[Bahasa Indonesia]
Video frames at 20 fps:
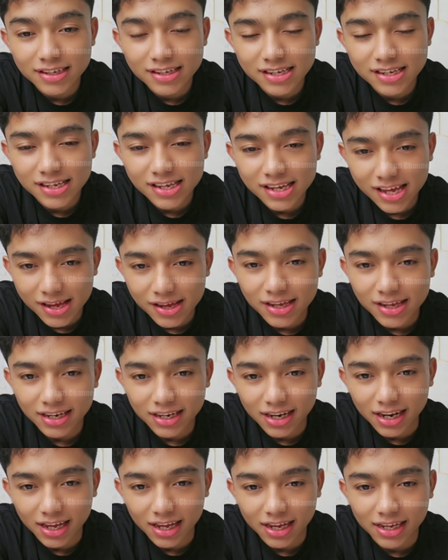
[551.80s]
ya
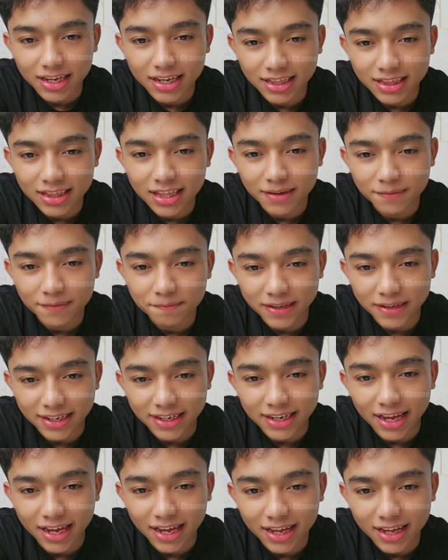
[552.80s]
inilah kita
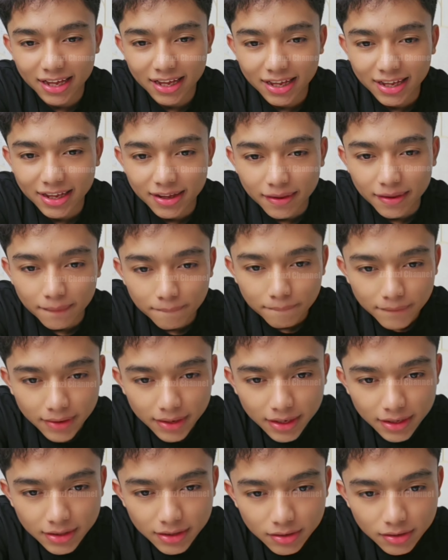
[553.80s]
pindah
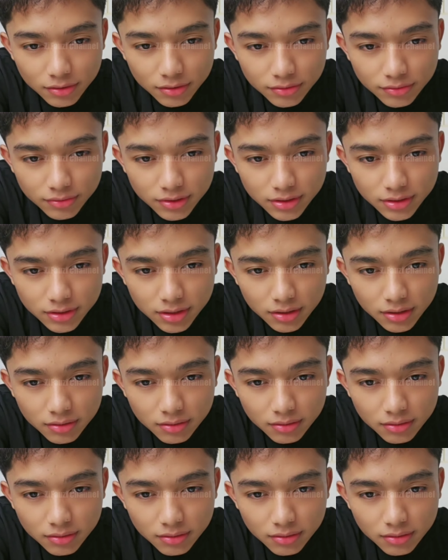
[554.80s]
mendekat takutnya sekarang